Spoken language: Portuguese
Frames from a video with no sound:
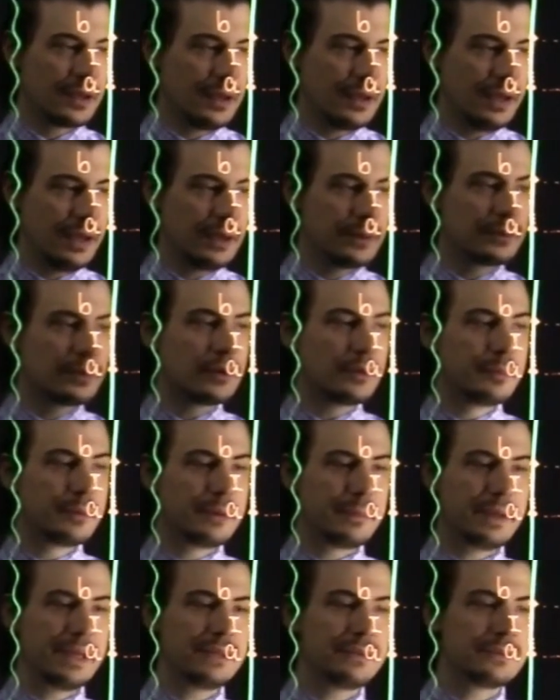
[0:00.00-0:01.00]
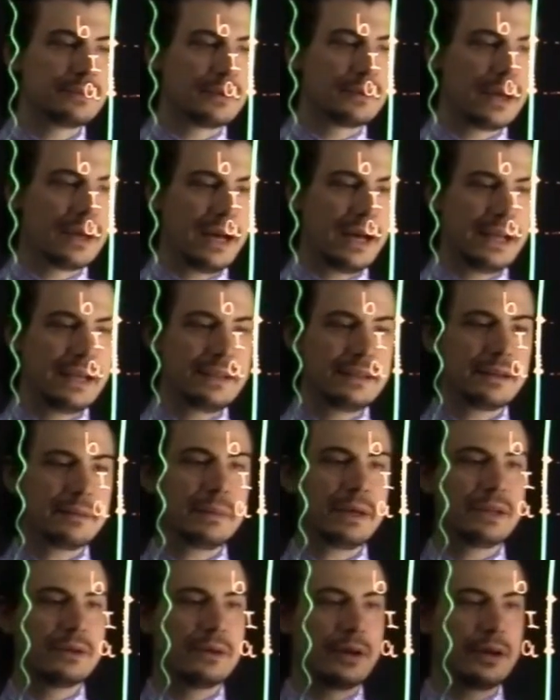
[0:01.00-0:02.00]
é um comprimento ainda
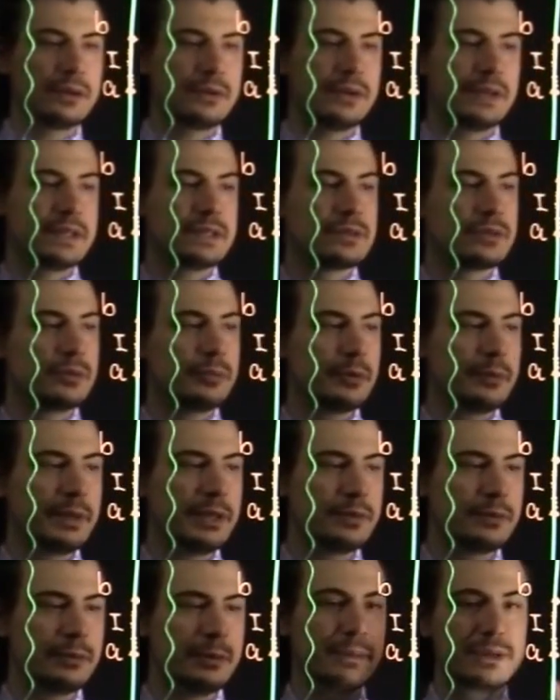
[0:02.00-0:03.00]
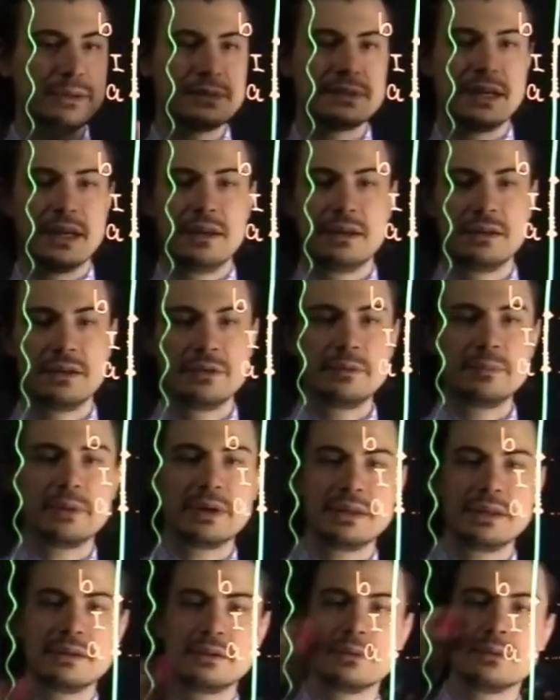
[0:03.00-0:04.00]
menor do que esse comprimento b menos a. Não
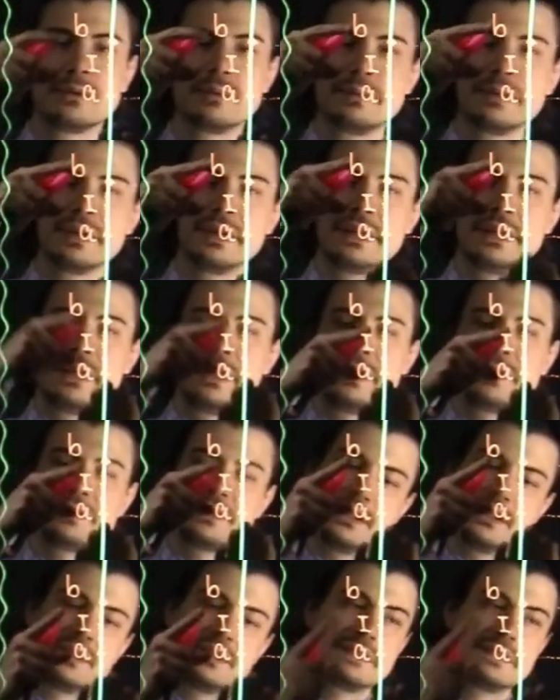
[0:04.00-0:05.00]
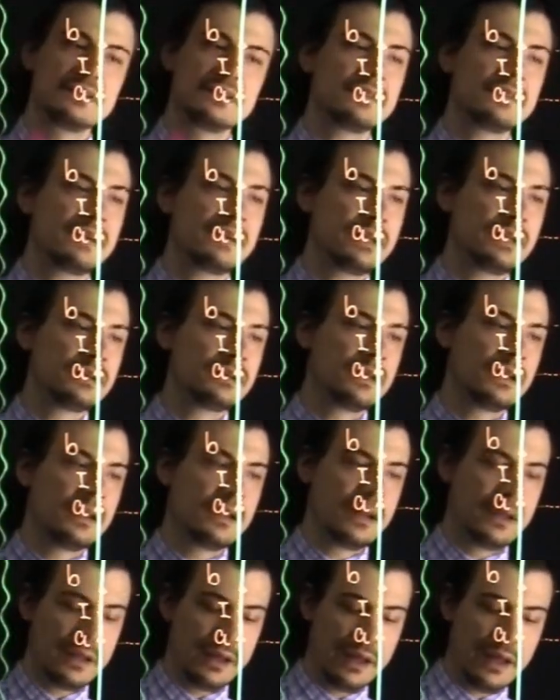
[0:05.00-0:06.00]
importa quão pequenininho seja esse intervalo,
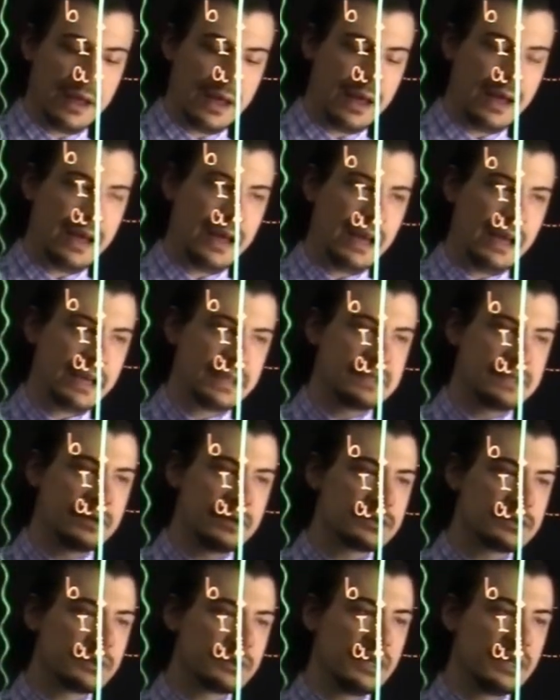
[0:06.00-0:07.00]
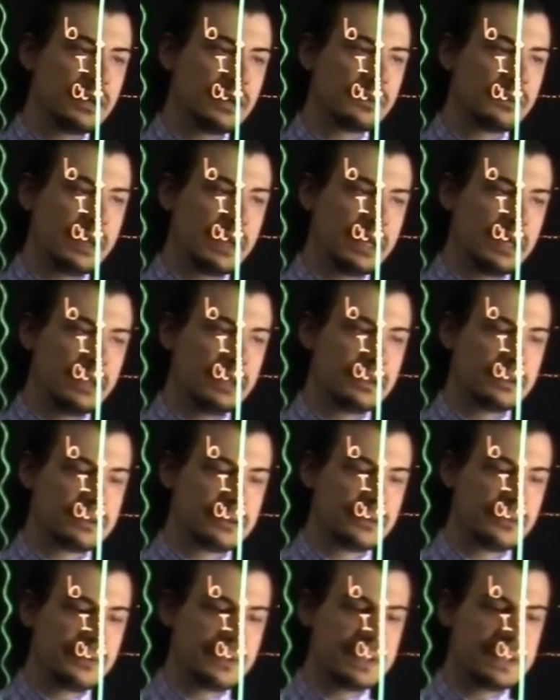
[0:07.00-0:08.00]
é, se eu escolher um n
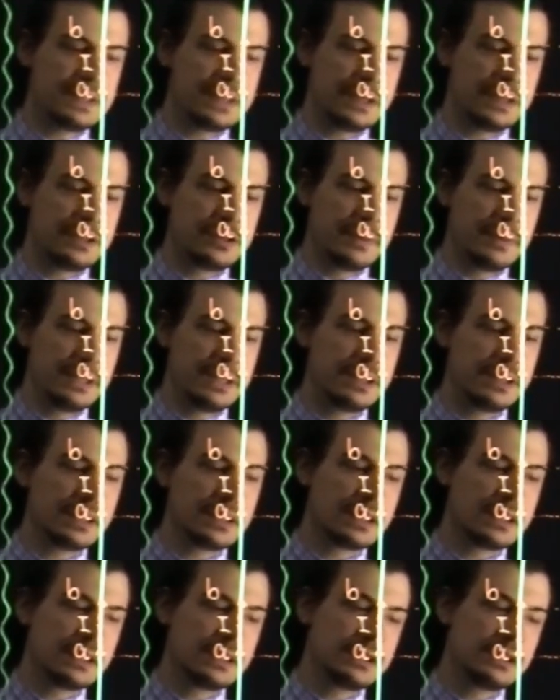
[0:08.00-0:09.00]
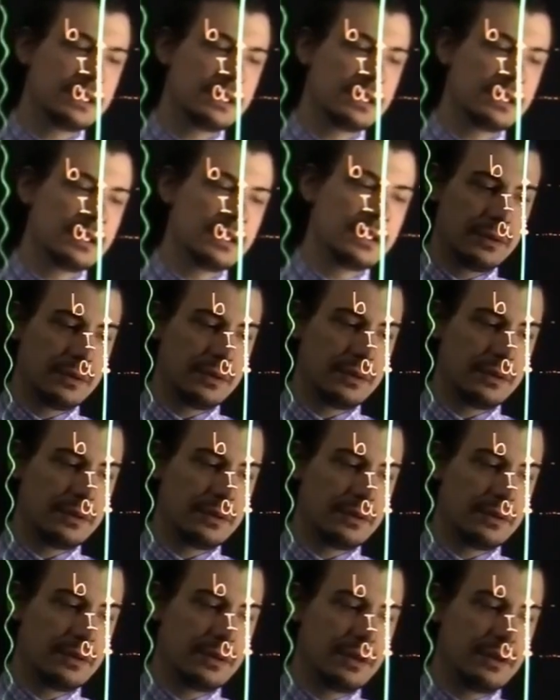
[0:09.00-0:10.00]
suficientemente grande,
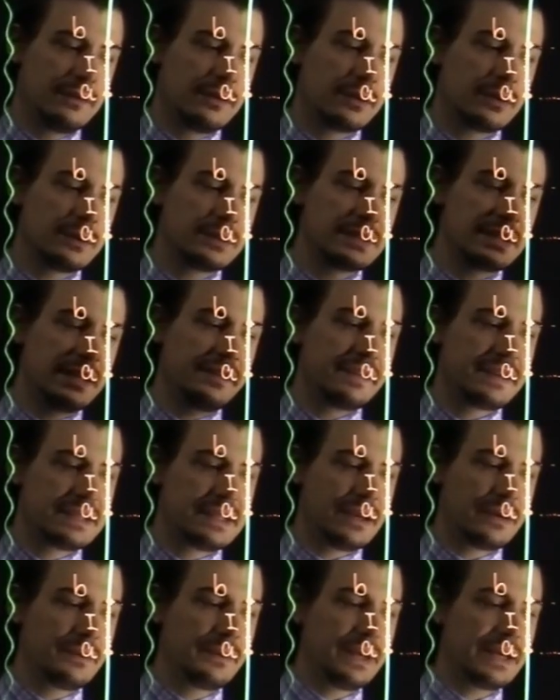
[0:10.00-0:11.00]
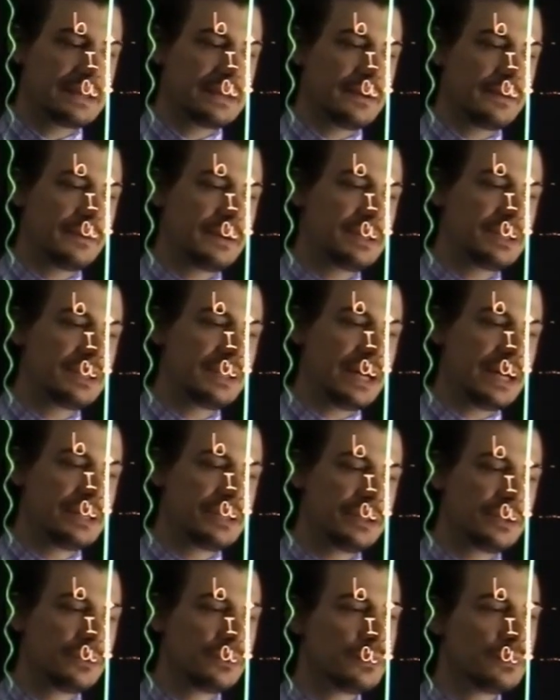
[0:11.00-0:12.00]
eu vou conseguir fazer com que essa
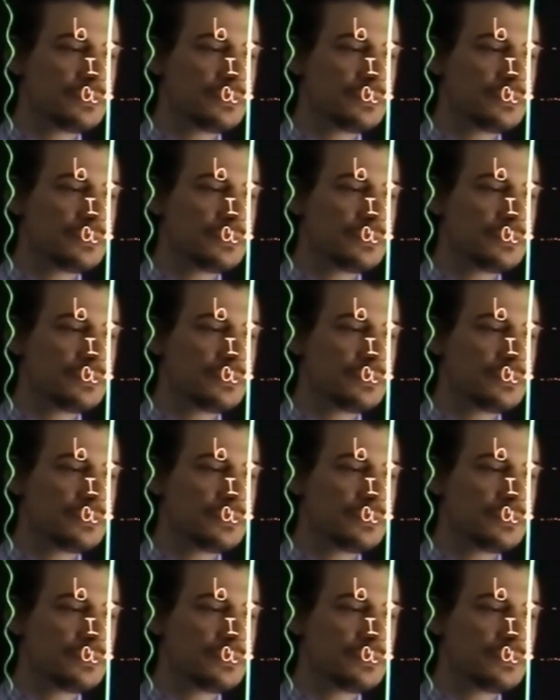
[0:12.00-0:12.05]
quantidade 1